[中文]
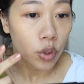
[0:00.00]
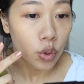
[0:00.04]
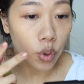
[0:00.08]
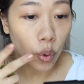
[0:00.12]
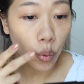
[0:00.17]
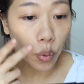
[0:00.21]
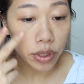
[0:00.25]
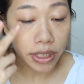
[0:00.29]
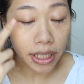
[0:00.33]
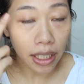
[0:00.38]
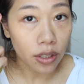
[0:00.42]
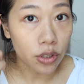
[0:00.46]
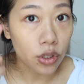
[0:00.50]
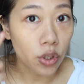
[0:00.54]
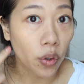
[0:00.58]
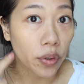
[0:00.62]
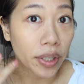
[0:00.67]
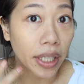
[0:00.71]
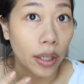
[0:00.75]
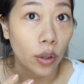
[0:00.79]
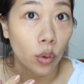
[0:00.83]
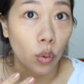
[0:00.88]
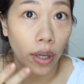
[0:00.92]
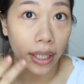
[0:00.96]
就我这样肉
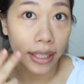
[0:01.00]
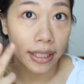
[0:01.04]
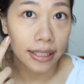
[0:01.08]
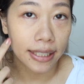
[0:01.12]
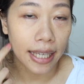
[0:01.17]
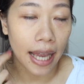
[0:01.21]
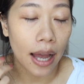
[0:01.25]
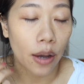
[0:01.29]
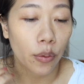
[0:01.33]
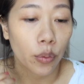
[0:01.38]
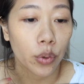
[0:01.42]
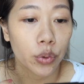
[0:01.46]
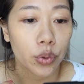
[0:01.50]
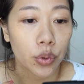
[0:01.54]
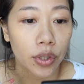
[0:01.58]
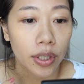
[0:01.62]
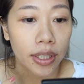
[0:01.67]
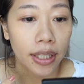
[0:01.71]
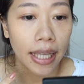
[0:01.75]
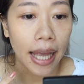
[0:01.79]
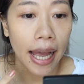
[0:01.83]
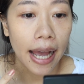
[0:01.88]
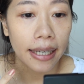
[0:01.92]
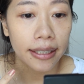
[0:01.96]
眼观察，我
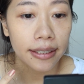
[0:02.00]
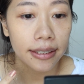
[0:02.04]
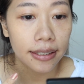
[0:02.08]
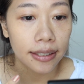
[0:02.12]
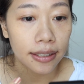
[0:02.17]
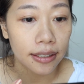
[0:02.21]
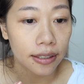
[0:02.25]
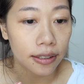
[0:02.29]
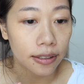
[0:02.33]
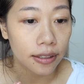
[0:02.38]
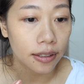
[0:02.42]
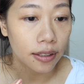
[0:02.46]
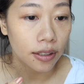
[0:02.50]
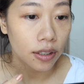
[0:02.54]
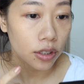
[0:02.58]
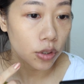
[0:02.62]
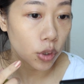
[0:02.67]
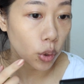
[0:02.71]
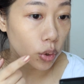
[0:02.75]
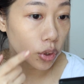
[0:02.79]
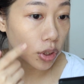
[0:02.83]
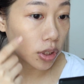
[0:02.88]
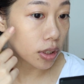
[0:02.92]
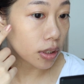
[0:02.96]
觉得它是
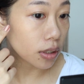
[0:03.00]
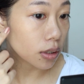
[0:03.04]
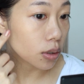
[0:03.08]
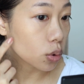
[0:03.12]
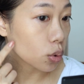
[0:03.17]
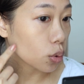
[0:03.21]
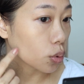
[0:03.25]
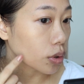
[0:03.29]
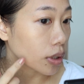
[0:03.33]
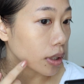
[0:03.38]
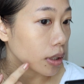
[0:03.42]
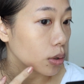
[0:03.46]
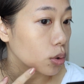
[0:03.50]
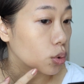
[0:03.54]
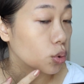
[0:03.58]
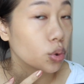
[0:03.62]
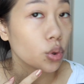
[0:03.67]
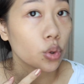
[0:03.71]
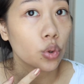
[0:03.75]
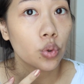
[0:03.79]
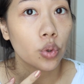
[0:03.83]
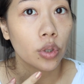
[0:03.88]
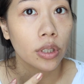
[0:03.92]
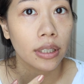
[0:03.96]
有适度的
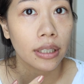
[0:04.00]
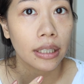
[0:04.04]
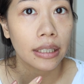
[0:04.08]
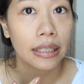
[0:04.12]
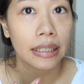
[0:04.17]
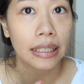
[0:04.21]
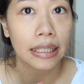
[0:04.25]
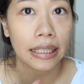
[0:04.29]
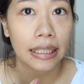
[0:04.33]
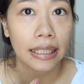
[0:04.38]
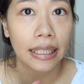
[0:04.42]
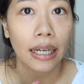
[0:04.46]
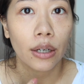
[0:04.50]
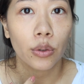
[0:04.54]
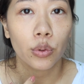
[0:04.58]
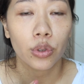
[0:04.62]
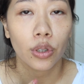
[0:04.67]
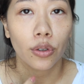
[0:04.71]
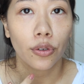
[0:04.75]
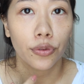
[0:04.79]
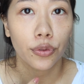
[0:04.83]
均匀跟提亮我的